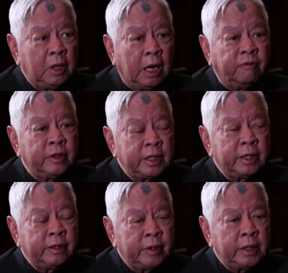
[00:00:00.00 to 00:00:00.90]
không hợp với
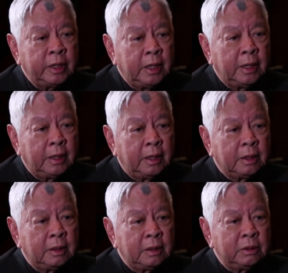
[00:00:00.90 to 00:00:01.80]
cái, với,
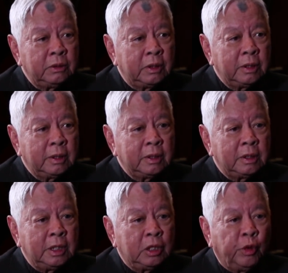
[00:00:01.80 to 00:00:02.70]
nói cái,
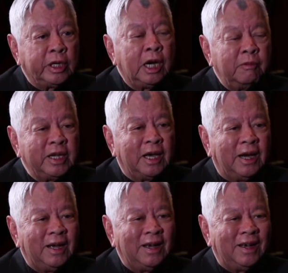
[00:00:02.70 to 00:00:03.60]
cái quy trình bây
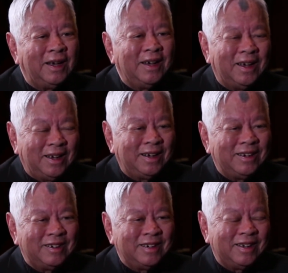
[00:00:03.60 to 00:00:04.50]
giờ. Yeah,
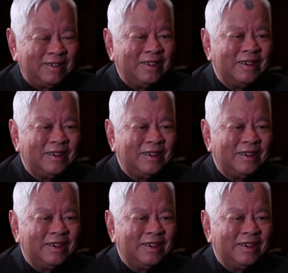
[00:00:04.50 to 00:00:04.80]
yeah.